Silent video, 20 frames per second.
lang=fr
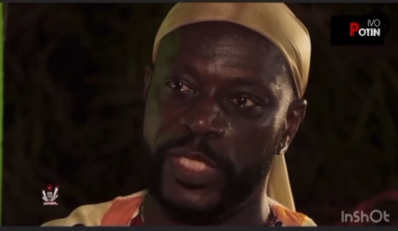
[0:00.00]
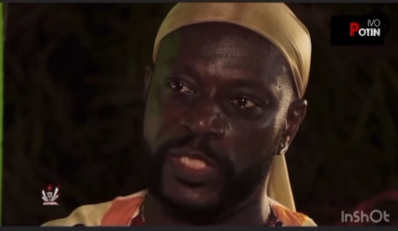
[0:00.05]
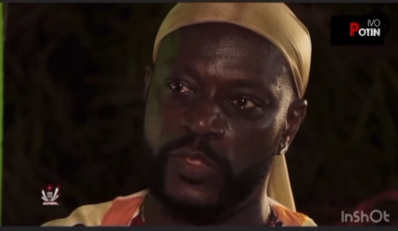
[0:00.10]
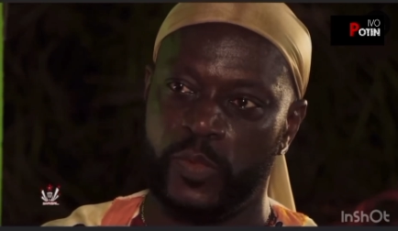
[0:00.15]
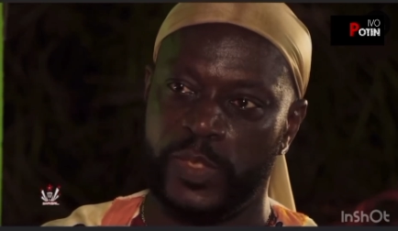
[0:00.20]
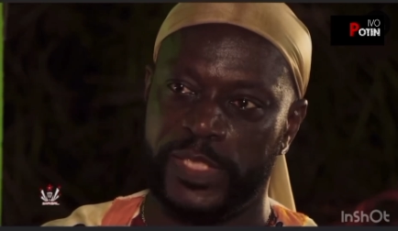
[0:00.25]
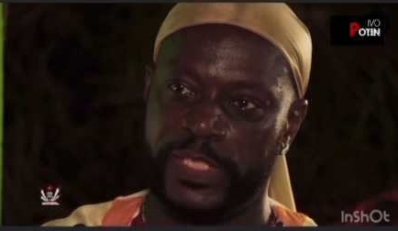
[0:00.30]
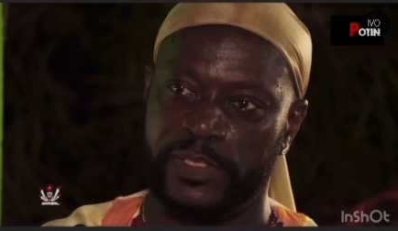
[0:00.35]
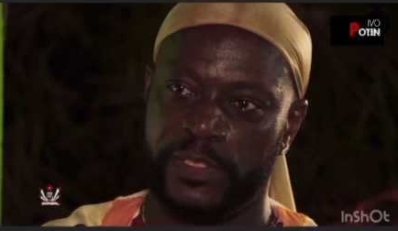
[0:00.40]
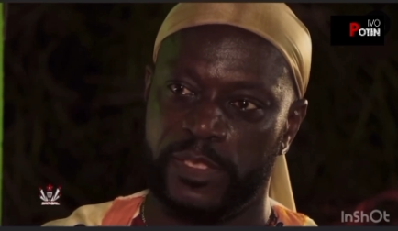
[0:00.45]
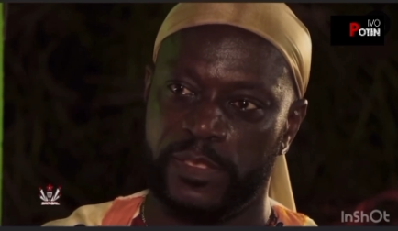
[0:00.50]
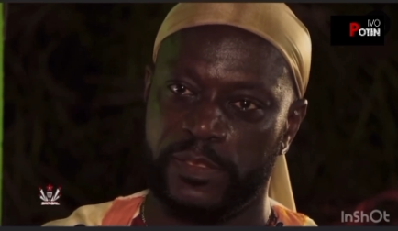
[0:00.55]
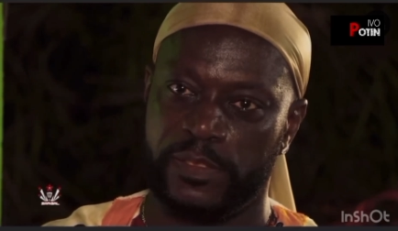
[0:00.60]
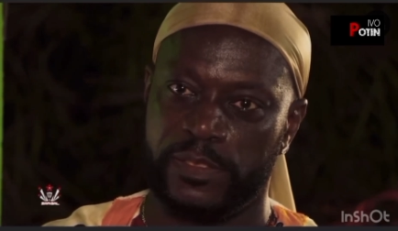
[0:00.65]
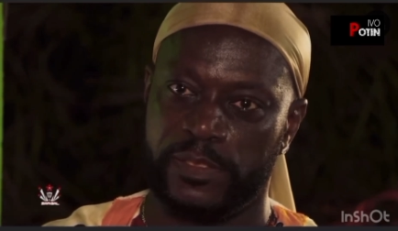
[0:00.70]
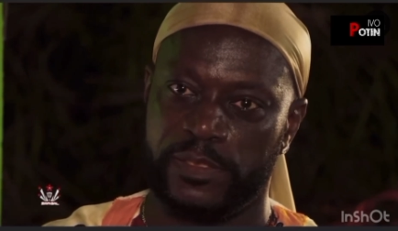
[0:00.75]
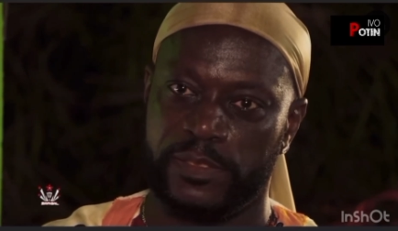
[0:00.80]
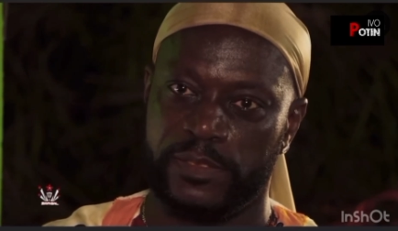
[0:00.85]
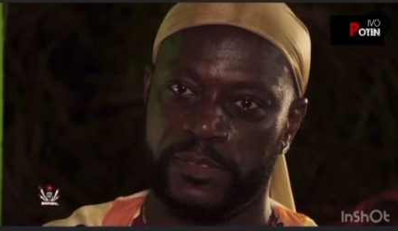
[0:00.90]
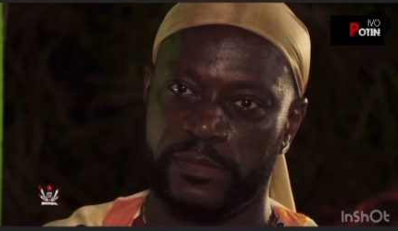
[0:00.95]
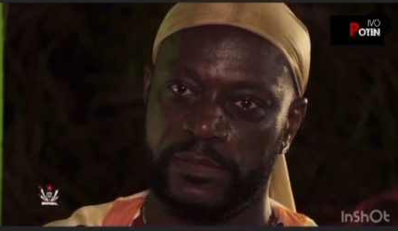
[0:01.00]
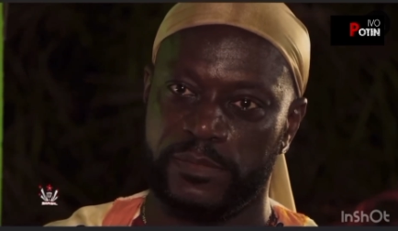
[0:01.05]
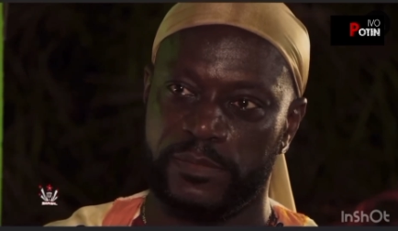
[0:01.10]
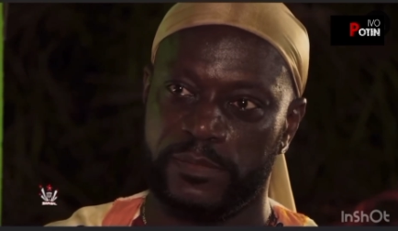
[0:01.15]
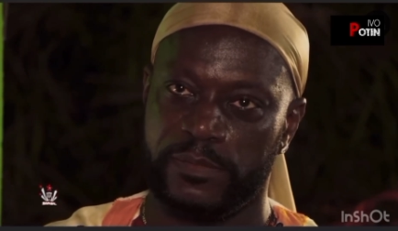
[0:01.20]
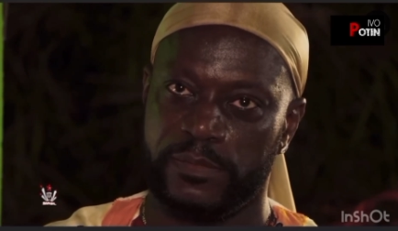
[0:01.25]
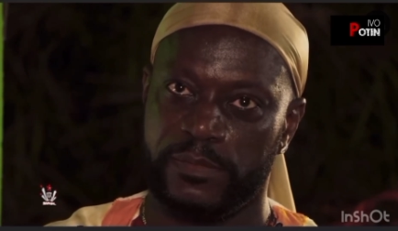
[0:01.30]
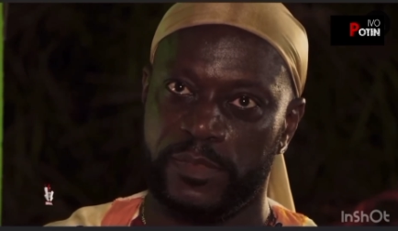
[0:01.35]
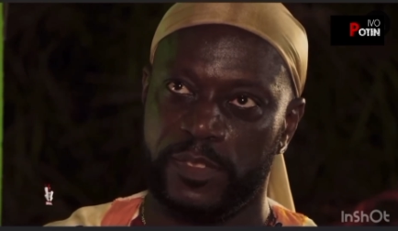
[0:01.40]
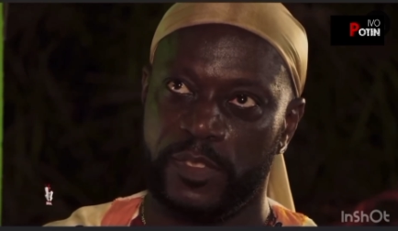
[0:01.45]
adolescence.
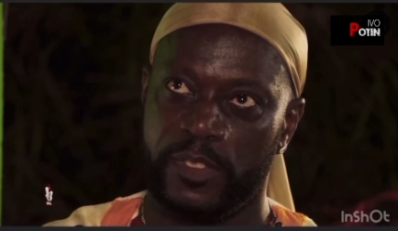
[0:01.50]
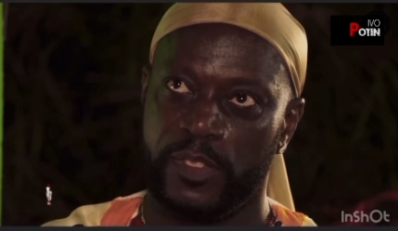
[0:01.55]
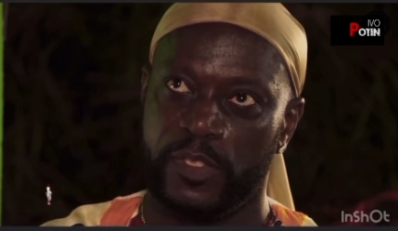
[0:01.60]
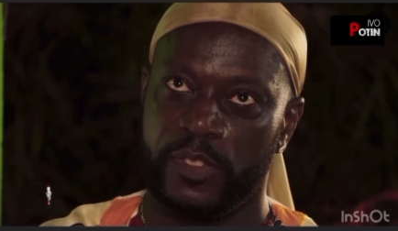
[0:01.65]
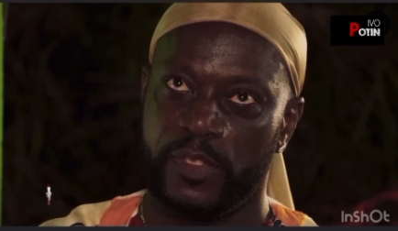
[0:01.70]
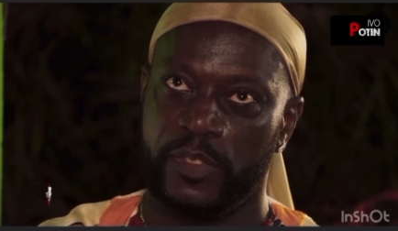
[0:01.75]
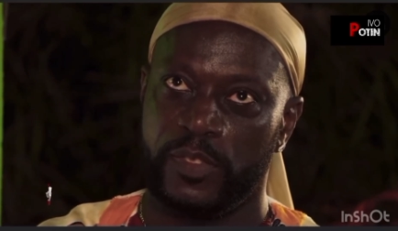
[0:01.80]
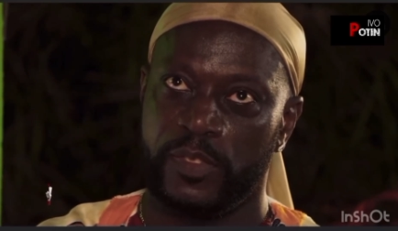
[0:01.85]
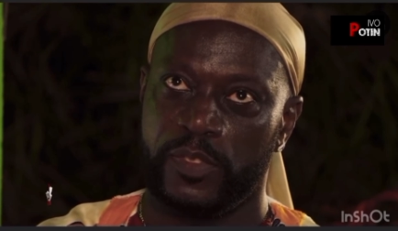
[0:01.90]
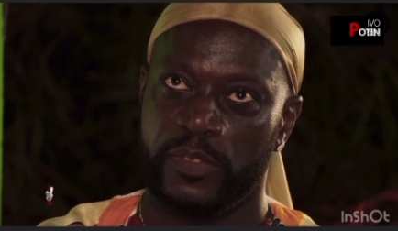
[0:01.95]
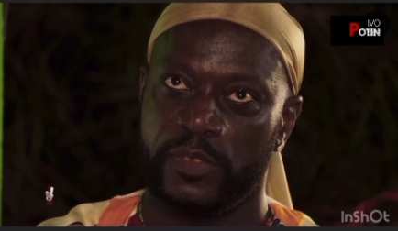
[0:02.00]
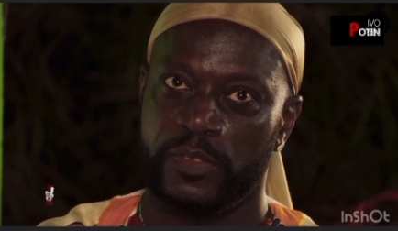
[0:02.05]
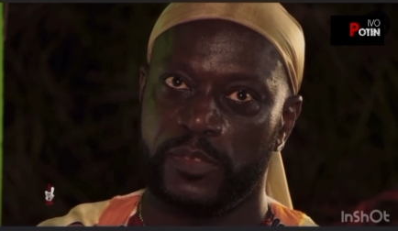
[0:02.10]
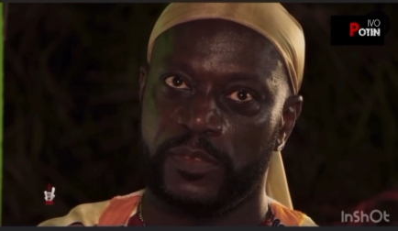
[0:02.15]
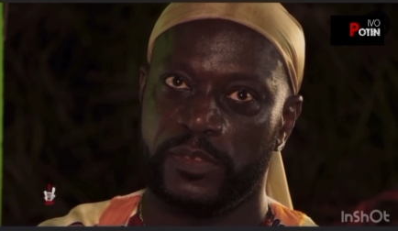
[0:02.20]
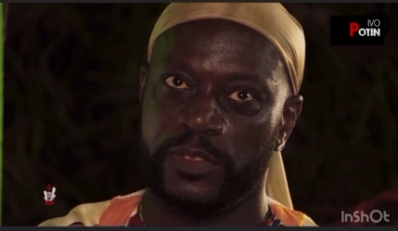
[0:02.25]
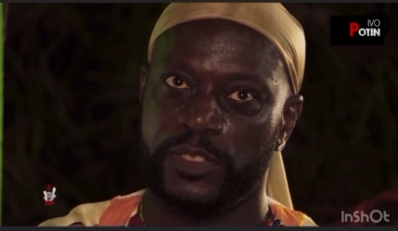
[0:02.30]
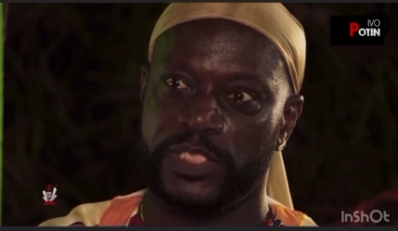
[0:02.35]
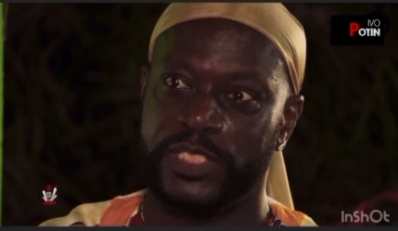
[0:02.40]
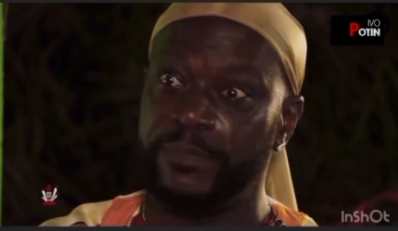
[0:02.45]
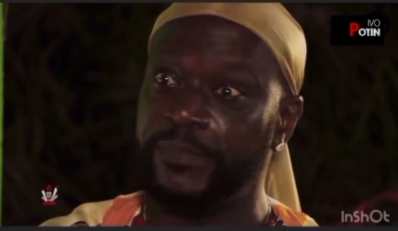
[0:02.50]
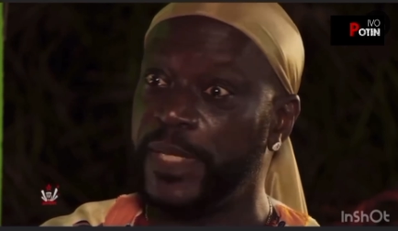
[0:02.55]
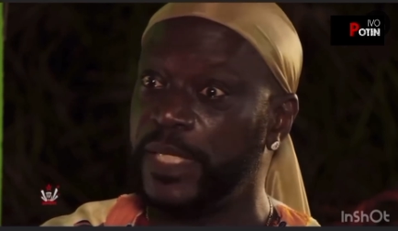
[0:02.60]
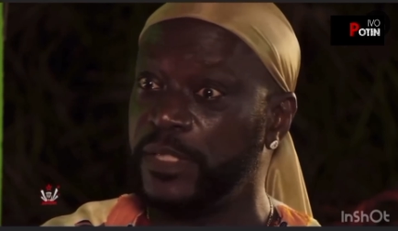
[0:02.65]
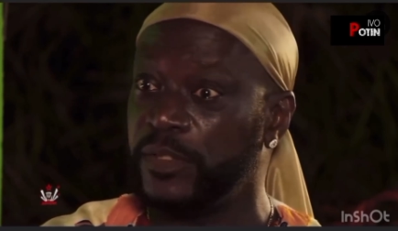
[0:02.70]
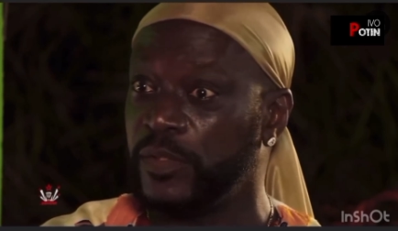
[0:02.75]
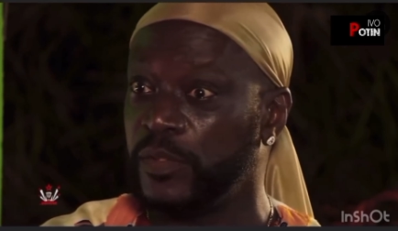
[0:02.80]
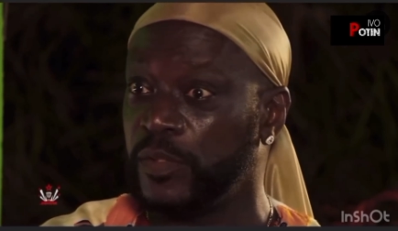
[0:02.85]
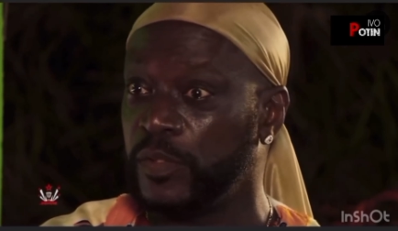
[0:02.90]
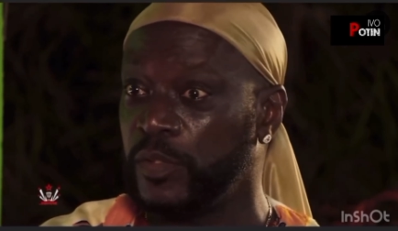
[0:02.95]
J'ai
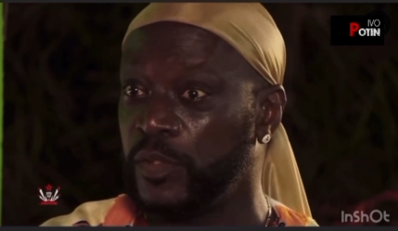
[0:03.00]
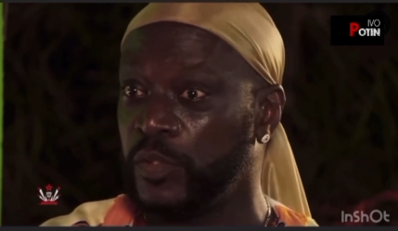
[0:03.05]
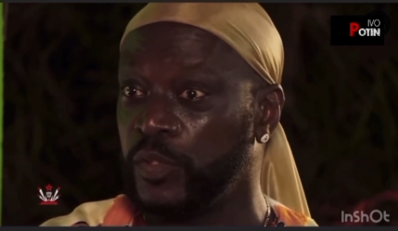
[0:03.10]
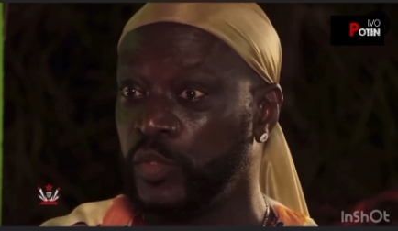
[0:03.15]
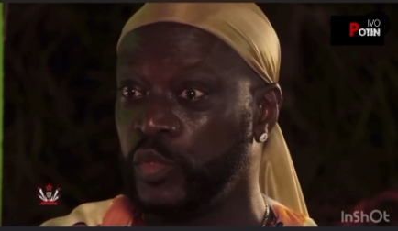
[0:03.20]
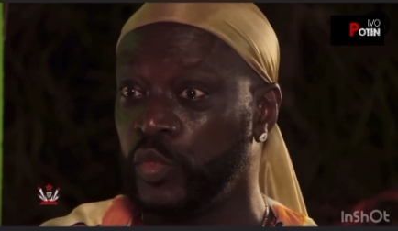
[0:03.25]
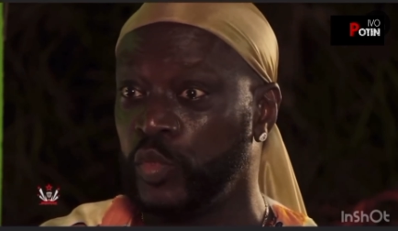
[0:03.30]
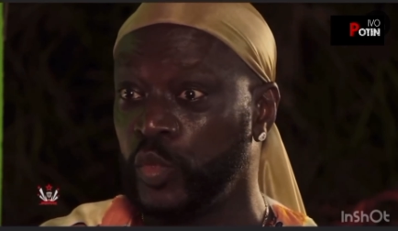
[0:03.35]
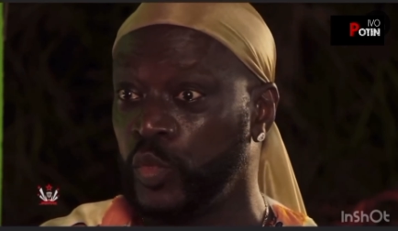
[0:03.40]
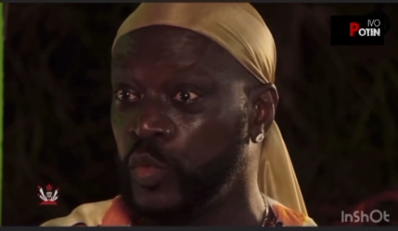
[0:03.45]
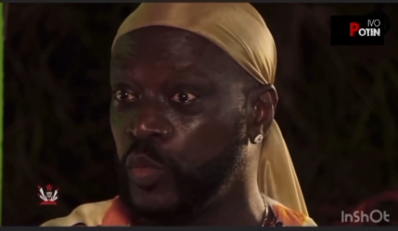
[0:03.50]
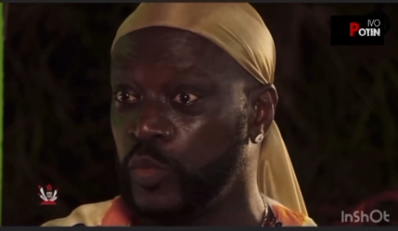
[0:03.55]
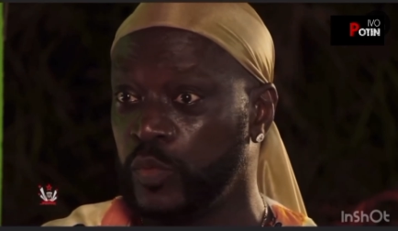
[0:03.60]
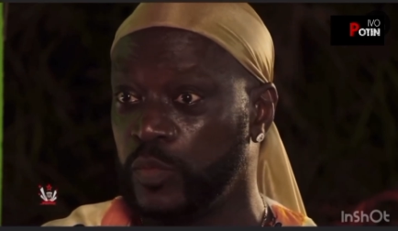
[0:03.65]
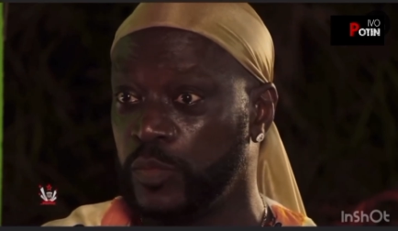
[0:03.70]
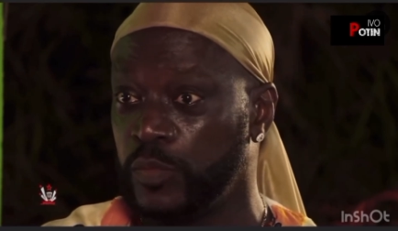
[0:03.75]
pas de nounou.